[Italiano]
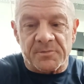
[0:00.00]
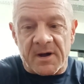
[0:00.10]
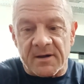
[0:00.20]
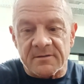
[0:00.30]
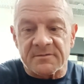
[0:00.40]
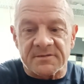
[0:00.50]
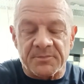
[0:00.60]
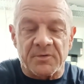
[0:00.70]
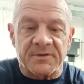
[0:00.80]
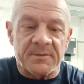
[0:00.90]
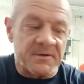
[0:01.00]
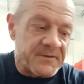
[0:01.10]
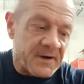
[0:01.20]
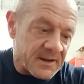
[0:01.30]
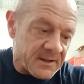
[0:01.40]
ma si potrebbe
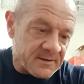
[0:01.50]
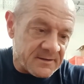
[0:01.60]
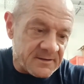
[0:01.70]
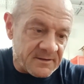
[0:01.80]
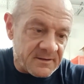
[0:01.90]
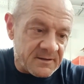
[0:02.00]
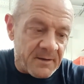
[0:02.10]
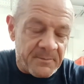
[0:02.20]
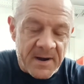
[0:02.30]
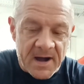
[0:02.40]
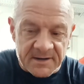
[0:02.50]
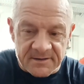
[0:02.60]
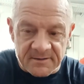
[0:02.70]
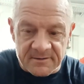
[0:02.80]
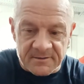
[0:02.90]
fare a
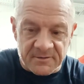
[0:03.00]
parte,